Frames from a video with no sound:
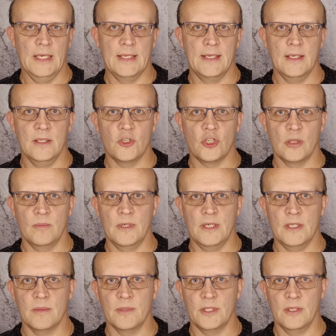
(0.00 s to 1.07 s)
Я начал
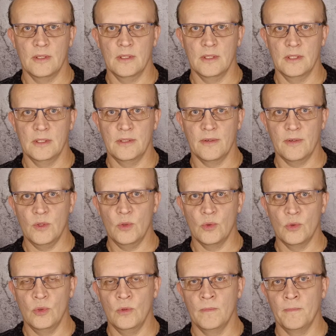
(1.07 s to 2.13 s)
брать э, интервью
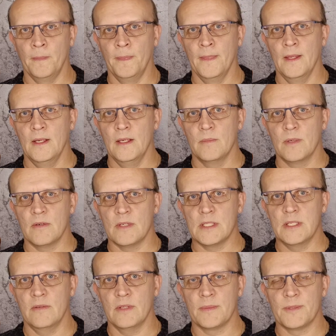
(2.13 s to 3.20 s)
у
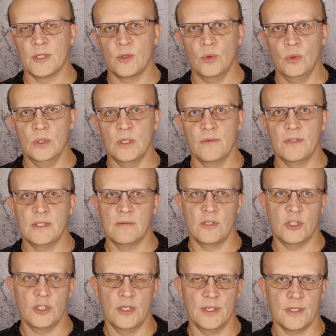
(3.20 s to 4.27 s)
православных психологов и
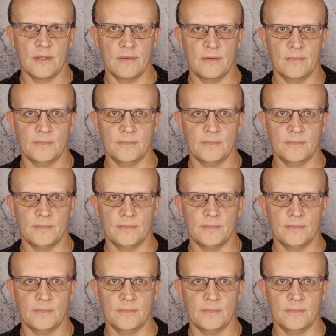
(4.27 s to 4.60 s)
священников.